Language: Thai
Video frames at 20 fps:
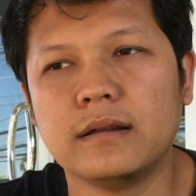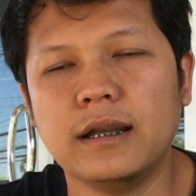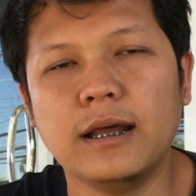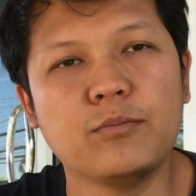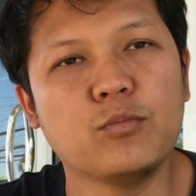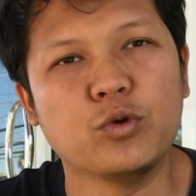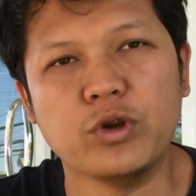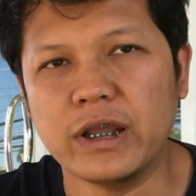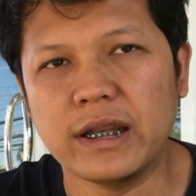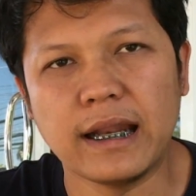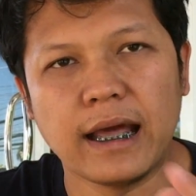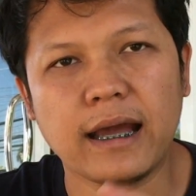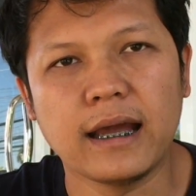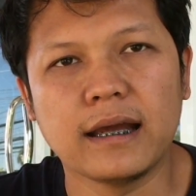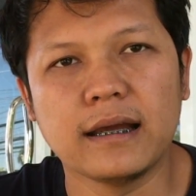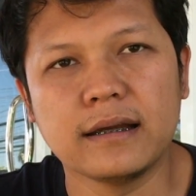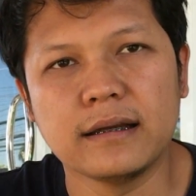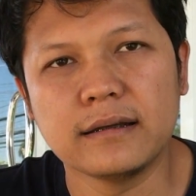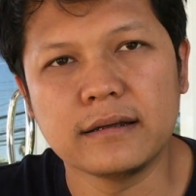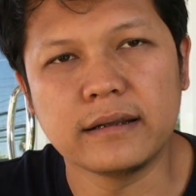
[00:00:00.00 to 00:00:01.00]
เริ่มหงุดหงิดละ
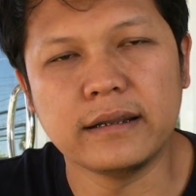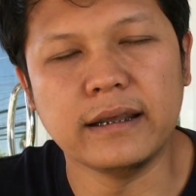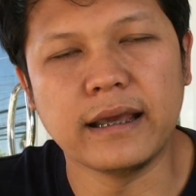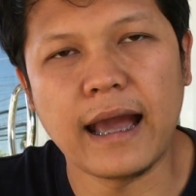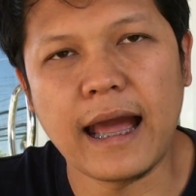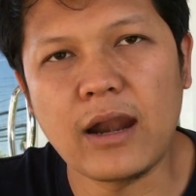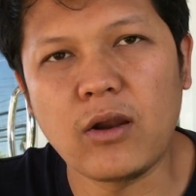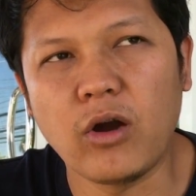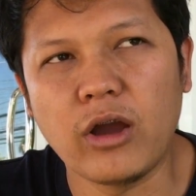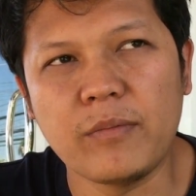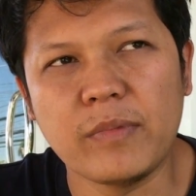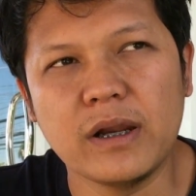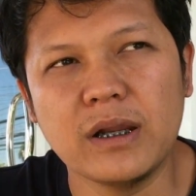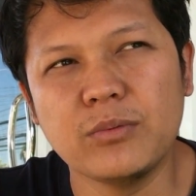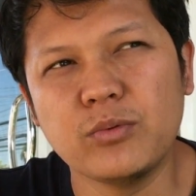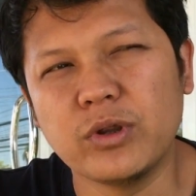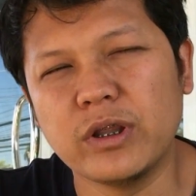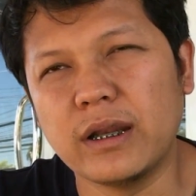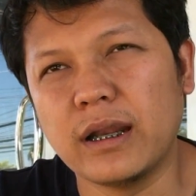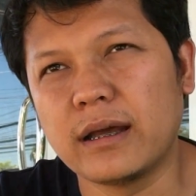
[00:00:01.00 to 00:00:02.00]
ขี่ห้าร้อยมา
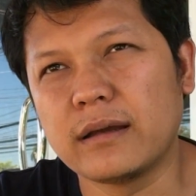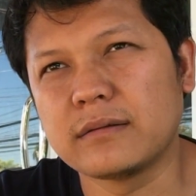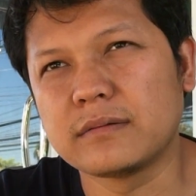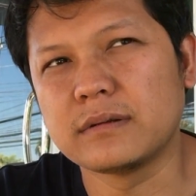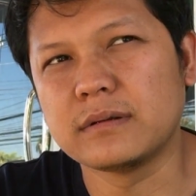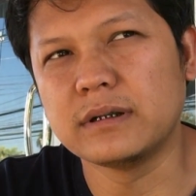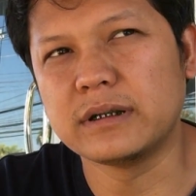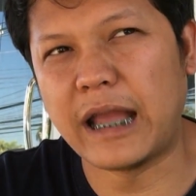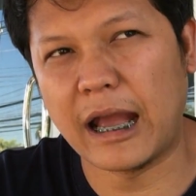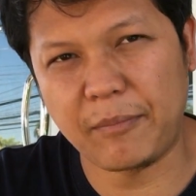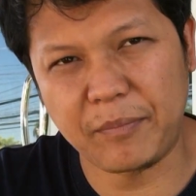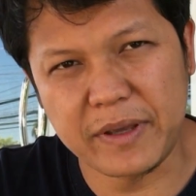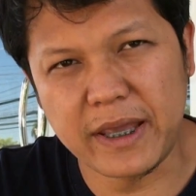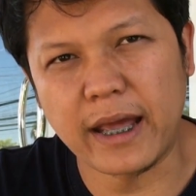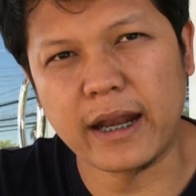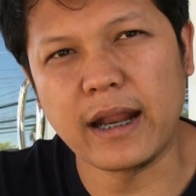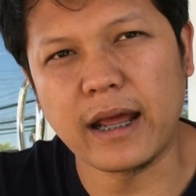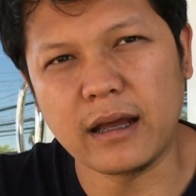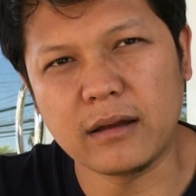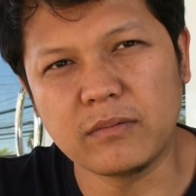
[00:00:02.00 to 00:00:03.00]
เริ่มหงุดหงิดละอยากเป
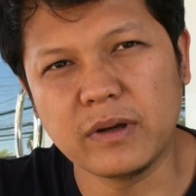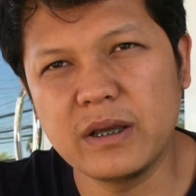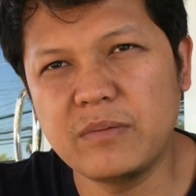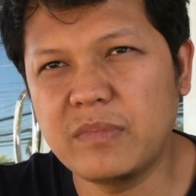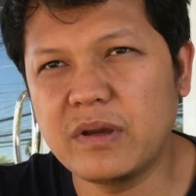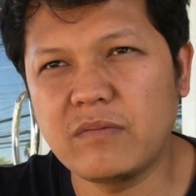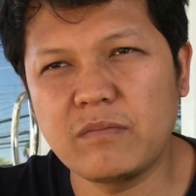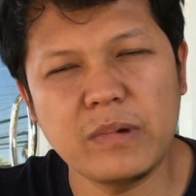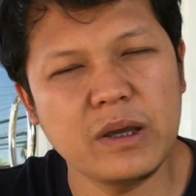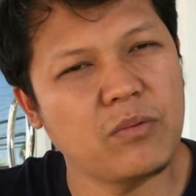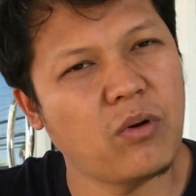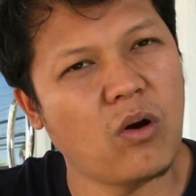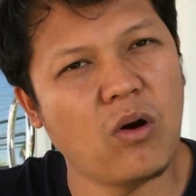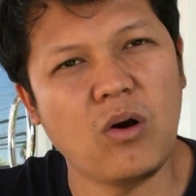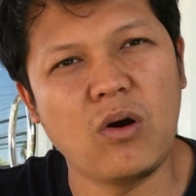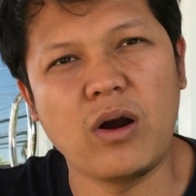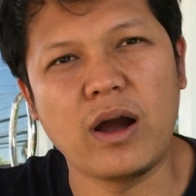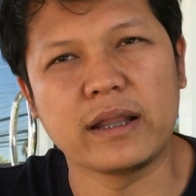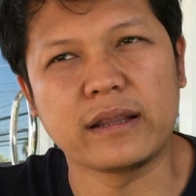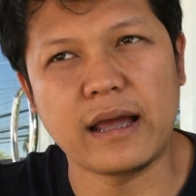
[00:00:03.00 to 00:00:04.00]
ลี่ยนอ่ะเฮ้ยไม่ไม่พ
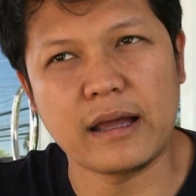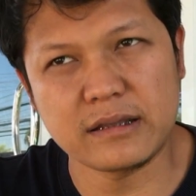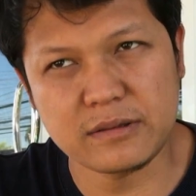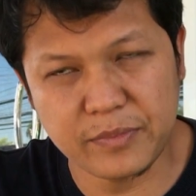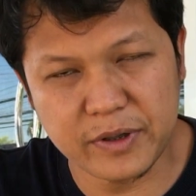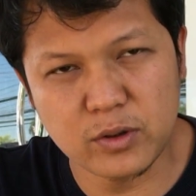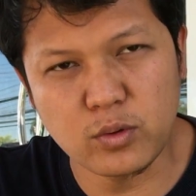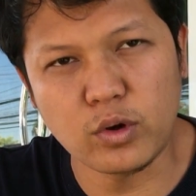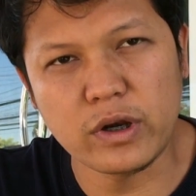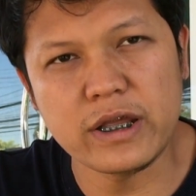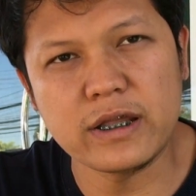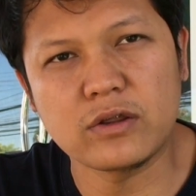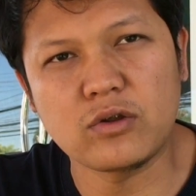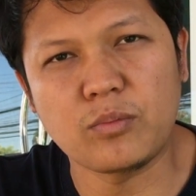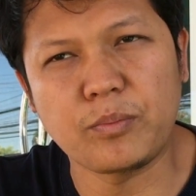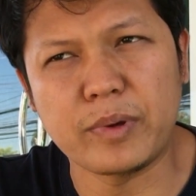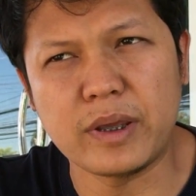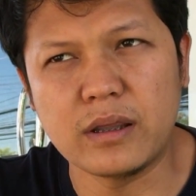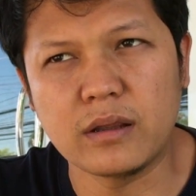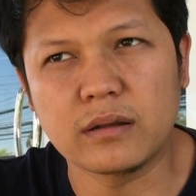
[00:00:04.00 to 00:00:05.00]
อถ้าจะเป็นทัวริง
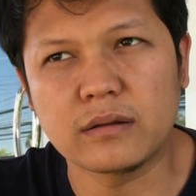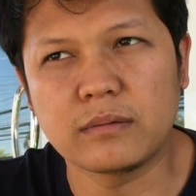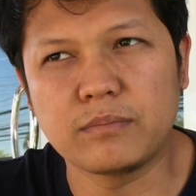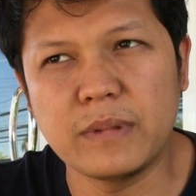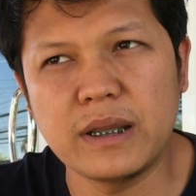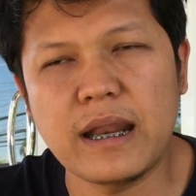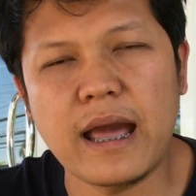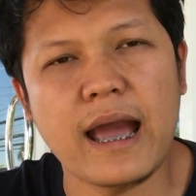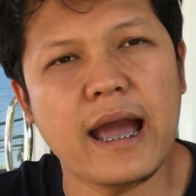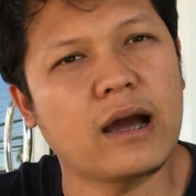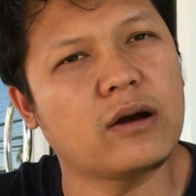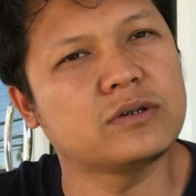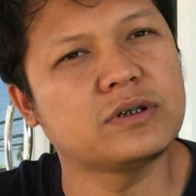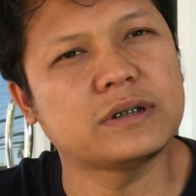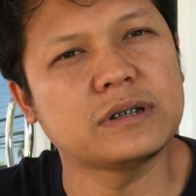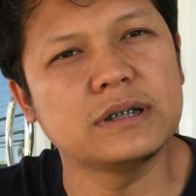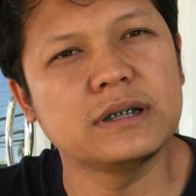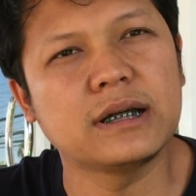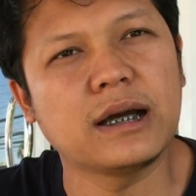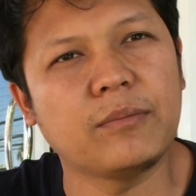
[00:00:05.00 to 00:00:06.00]
ต้องมีมีหน้าเขา
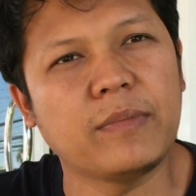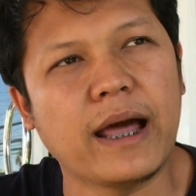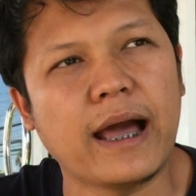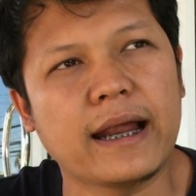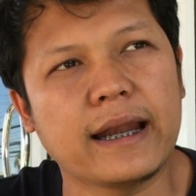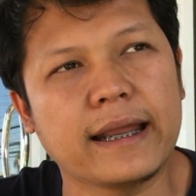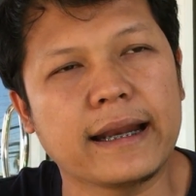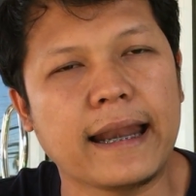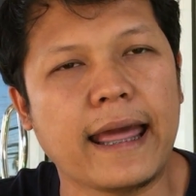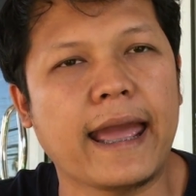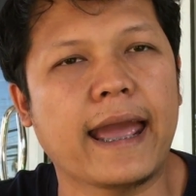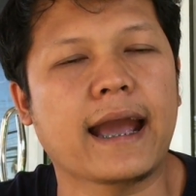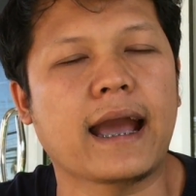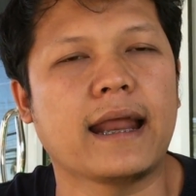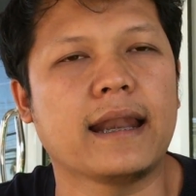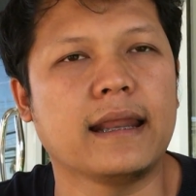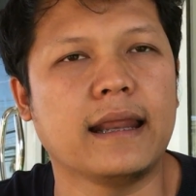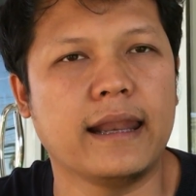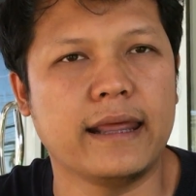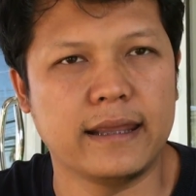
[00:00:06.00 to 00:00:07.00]
ซื้อกำลังแร
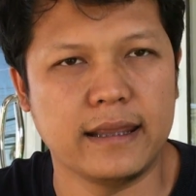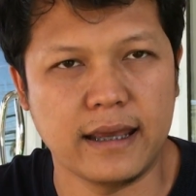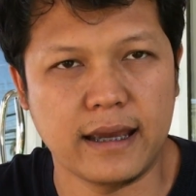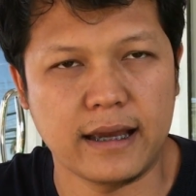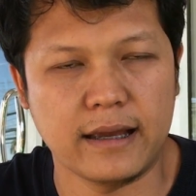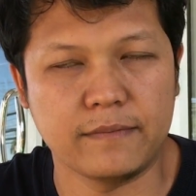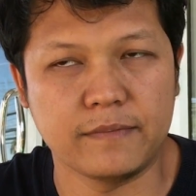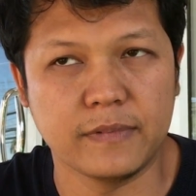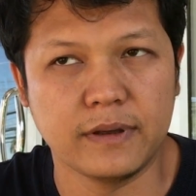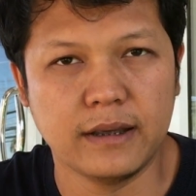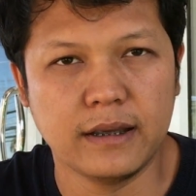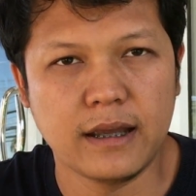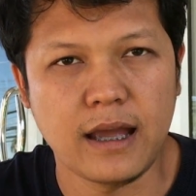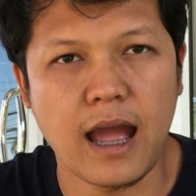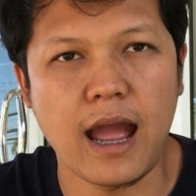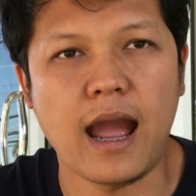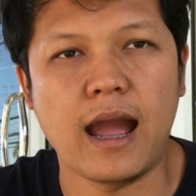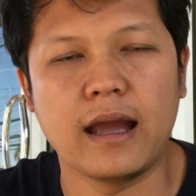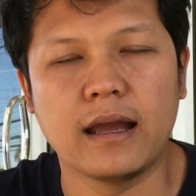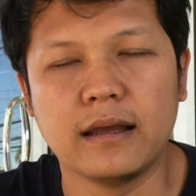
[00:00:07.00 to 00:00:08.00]
งๆกันอะไรเงี้ยครับ
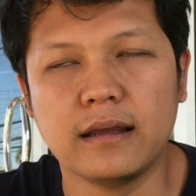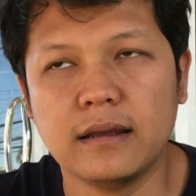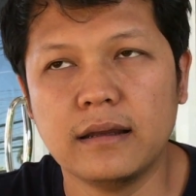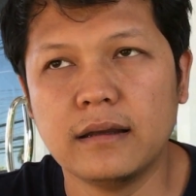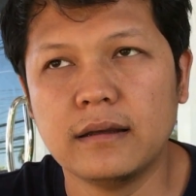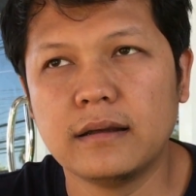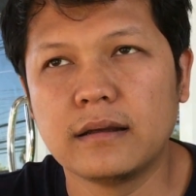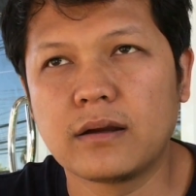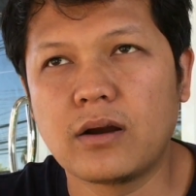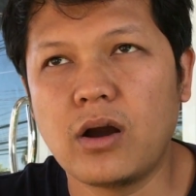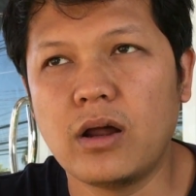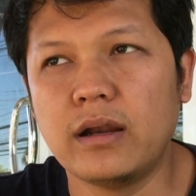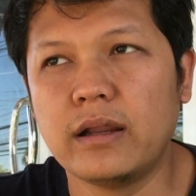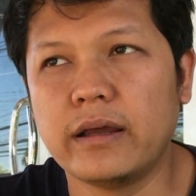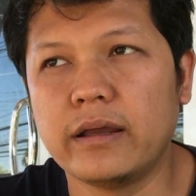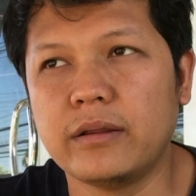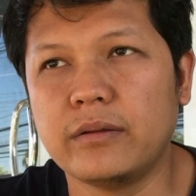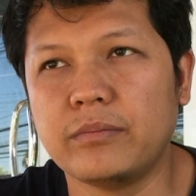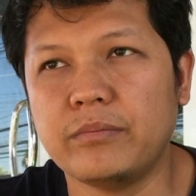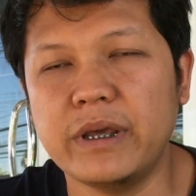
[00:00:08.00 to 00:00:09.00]
อ่า ก็
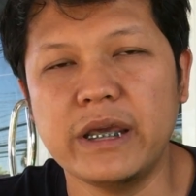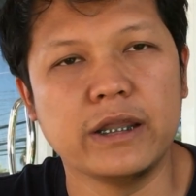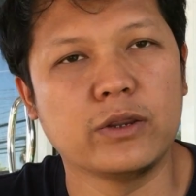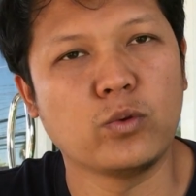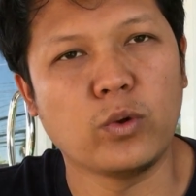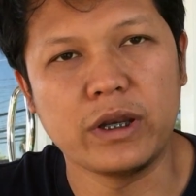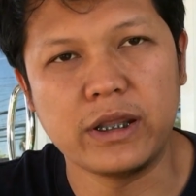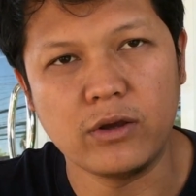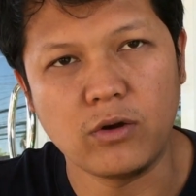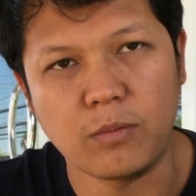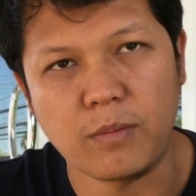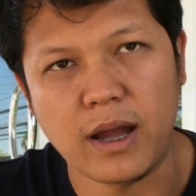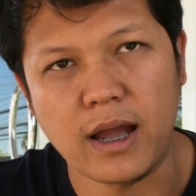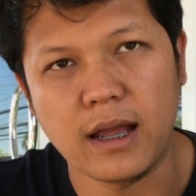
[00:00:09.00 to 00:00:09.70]
เลยมีตัวนี้อ